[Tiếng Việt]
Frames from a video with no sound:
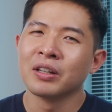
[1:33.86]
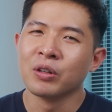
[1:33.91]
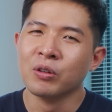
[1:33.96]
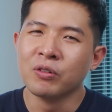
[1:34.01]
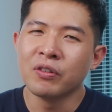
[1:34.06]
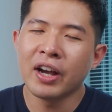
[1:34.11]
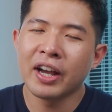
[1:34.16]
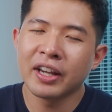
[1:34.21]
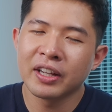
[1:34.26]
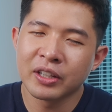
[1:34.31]

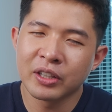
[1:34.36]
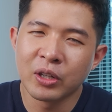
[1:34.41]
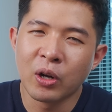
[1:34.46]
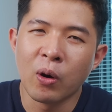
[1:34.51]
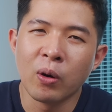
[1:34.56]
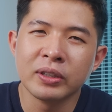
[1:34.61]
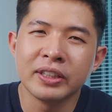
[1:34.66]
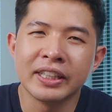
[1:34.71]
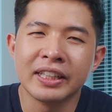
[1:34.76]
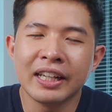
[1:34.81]
Đúng vậy,
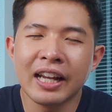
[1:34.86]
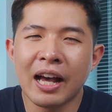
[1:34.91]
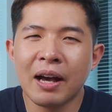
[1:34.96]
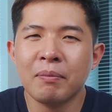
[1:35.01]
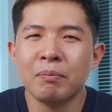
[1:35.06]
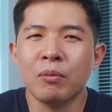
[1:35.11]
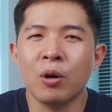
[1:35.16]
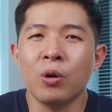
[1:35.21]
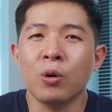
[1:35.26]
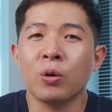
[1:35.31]
đó chính
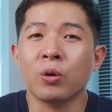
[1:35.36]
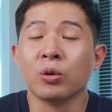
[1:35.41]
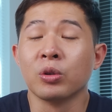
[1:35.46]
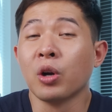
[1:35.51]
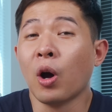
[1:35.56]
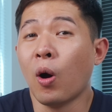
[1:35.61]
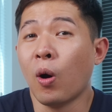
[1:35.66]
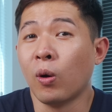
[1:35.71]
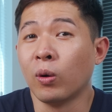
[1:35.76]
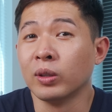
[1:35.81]
là màu
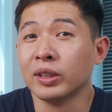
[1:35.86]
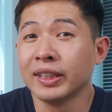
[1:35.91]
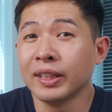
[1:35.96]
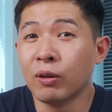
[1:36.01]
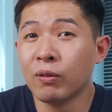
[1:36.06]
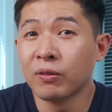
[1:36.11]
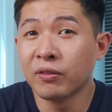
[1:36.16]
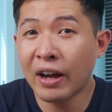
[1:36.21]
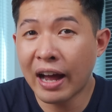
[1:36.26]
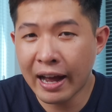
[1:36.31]
đỏ
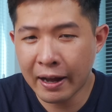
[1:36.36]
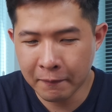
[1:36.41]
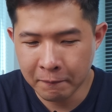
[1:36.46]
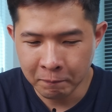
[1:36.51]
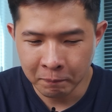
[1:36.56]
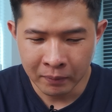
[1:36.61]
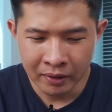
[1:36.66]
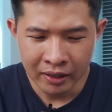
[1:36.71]
rượu vang.